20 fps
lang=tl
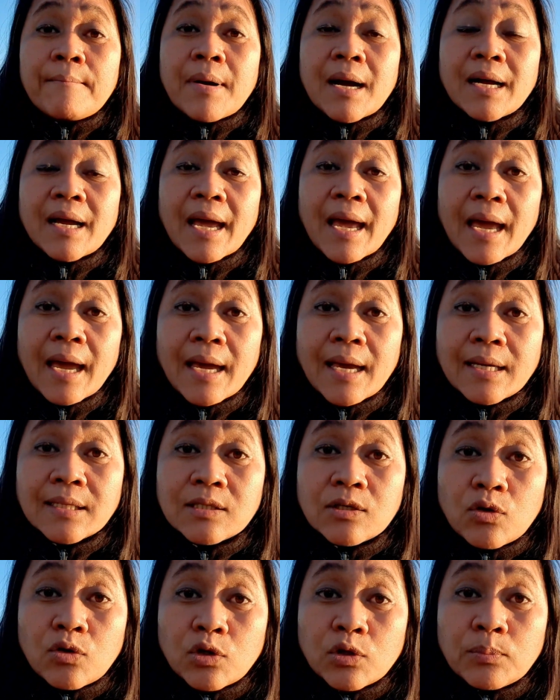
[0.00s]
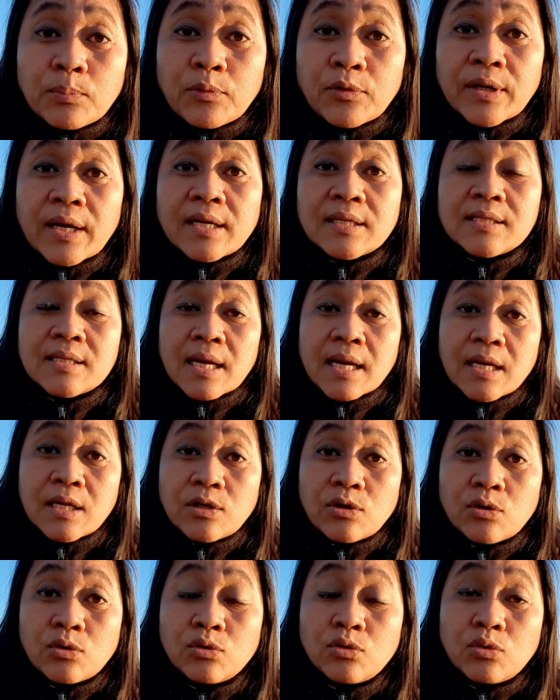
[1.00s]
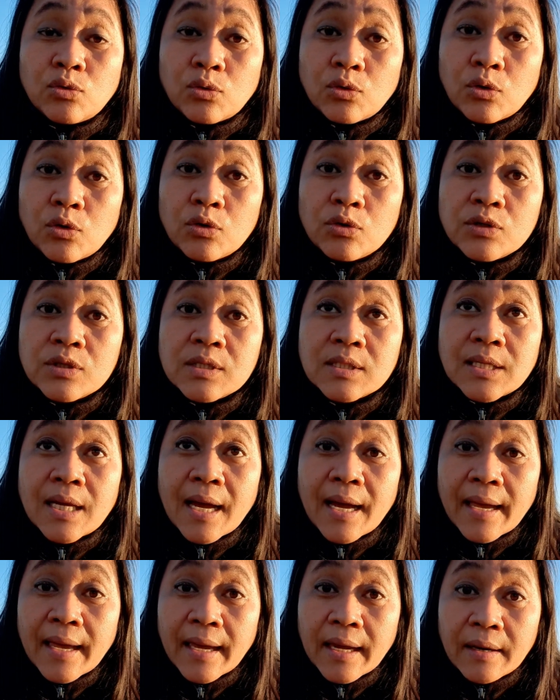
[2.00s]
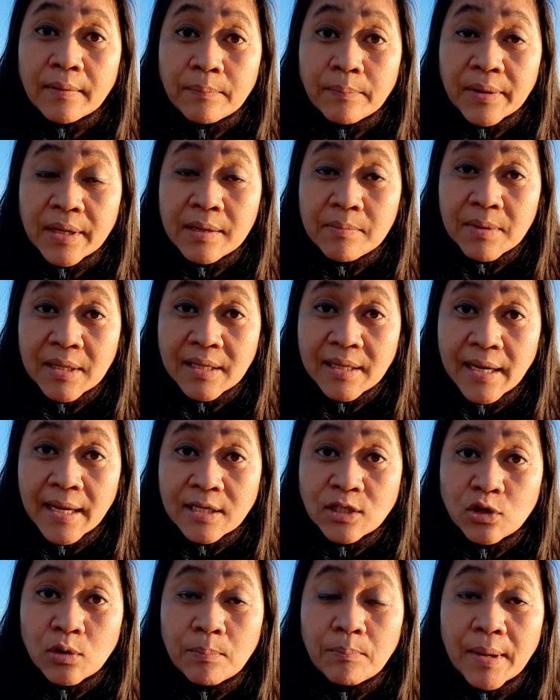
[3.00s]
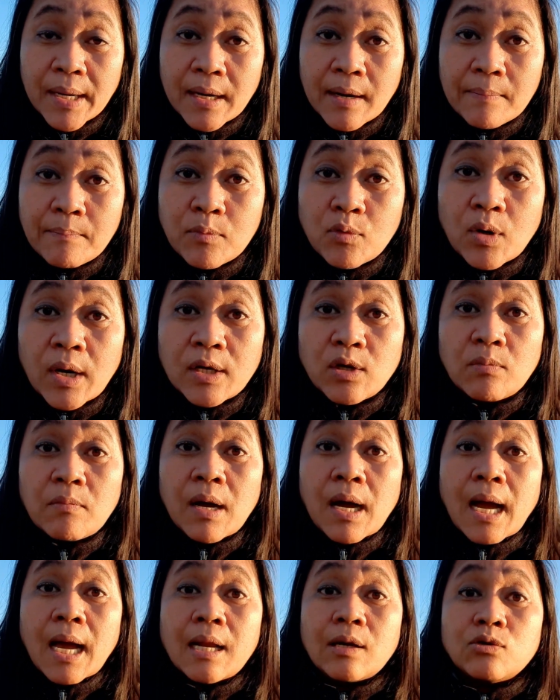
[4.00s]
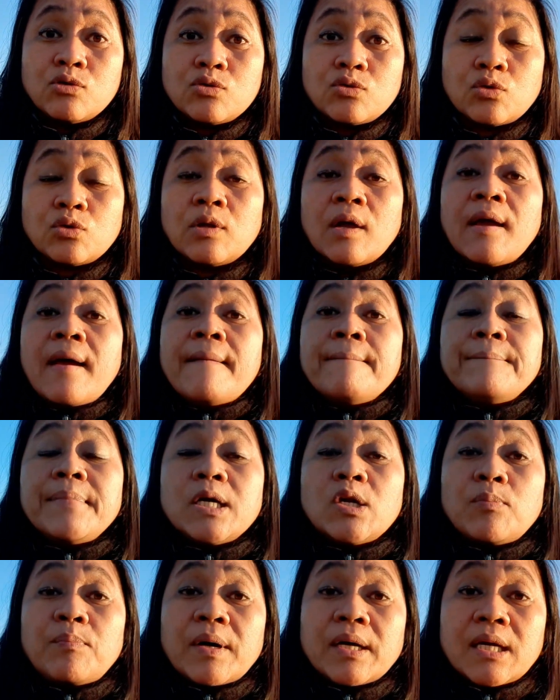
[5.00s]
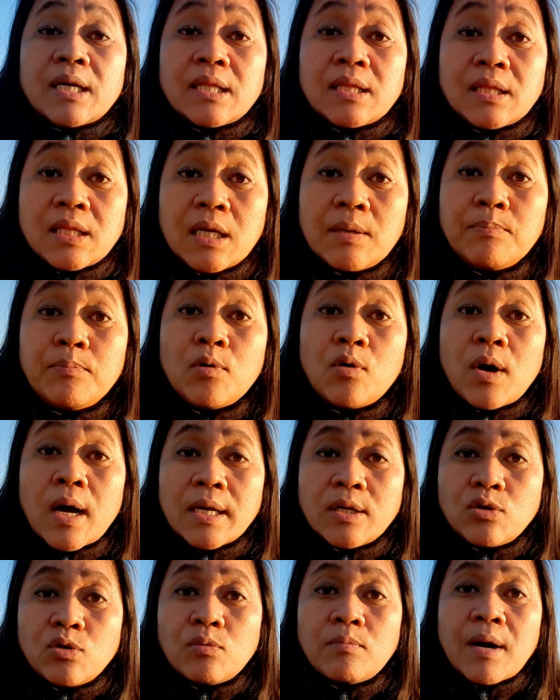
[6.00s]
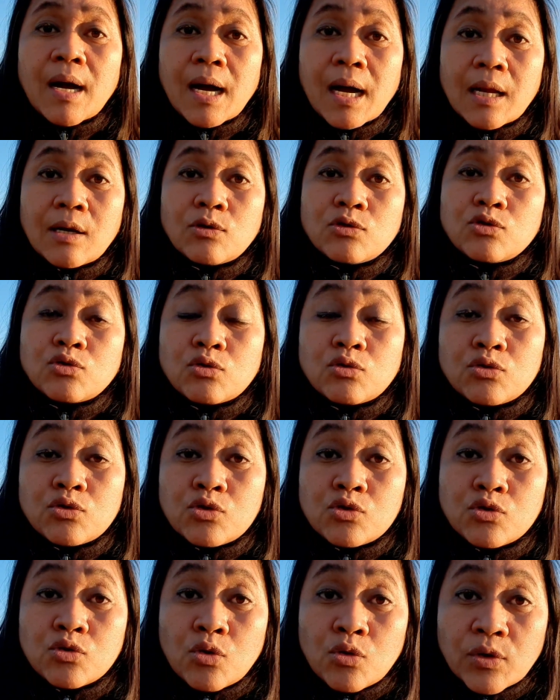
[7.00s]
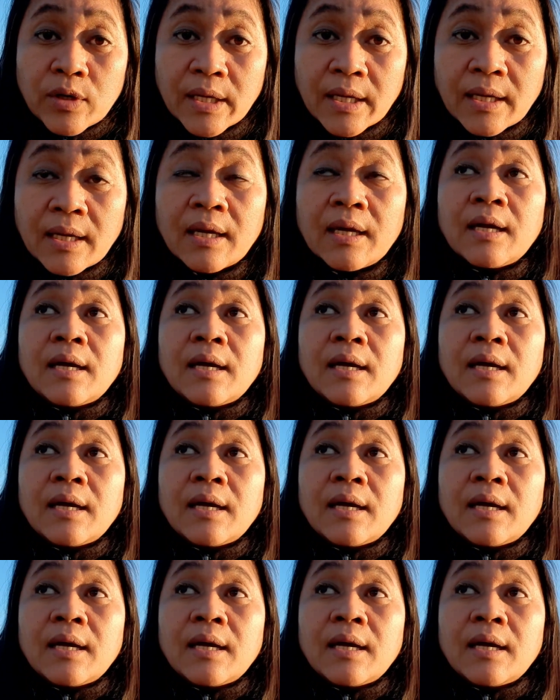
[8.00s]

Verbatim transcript: mag-e-escort po yan sa inyo doon sa air immigration para po kayo makalusot pero pag hindi po kayo makalusot sorry